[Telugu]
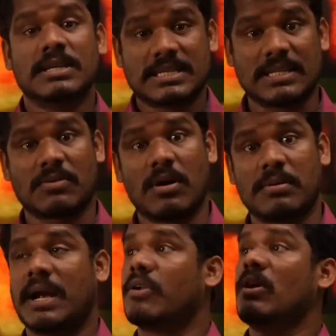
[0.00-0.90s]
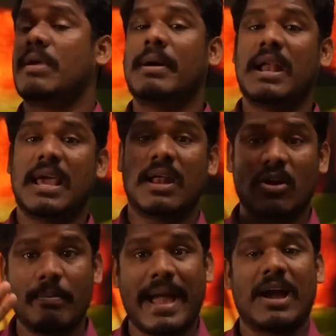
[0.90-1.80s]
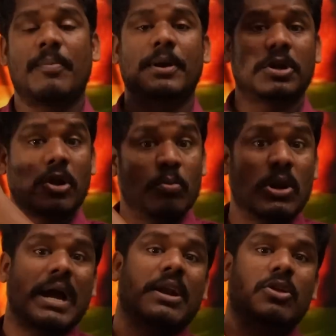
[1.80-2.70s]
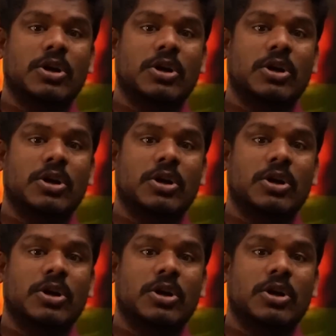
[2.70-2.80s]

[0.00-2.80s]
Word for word: చంద్రబాబు నాయుడు హిమాలయాల్లో బ్యాంకు పెట్టి డబ్బులు అక్కడ